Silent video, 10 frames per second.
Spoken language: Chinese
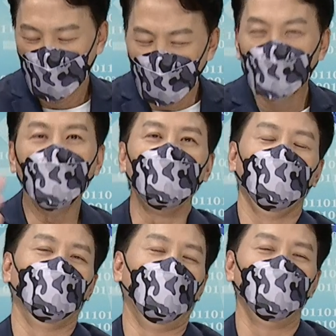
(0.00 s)
因为
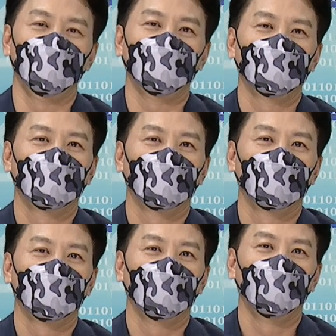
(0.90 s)
你们
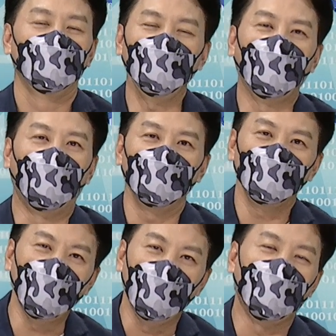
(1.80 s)
利豪
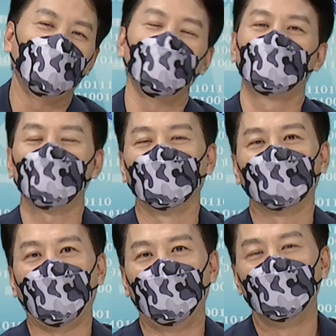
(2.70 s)
越来越壮
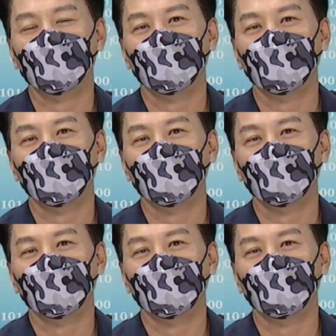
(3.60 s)
大，